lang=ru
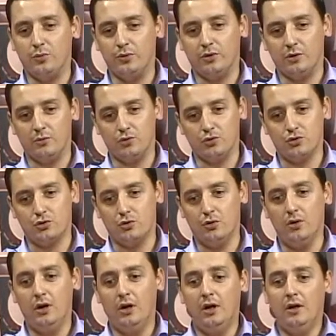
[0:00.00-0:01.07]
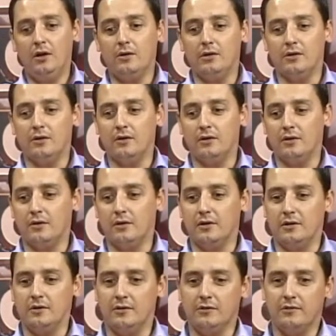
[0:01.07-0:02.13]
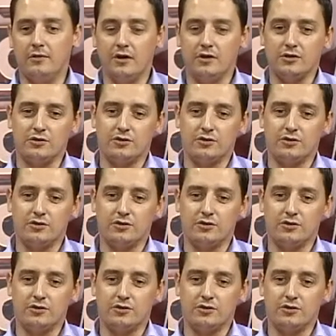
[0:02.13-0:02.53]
Потому что важно,